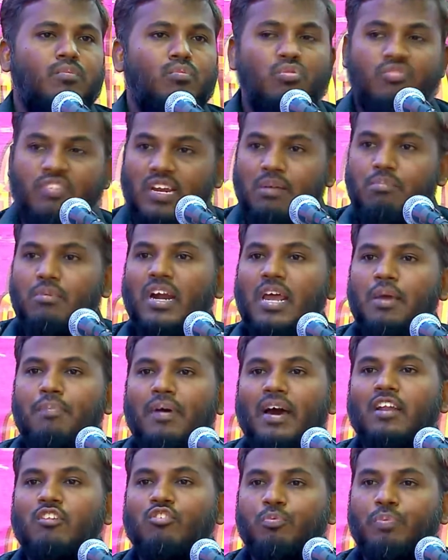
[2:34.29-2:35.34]
முஸ்லிம்களை
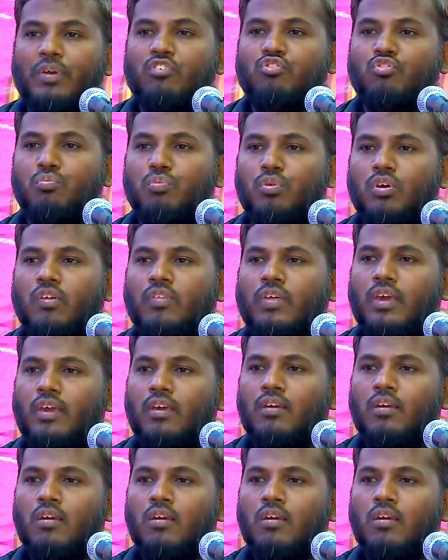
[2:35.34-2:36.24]
பார்த்து பேசும் பொழுது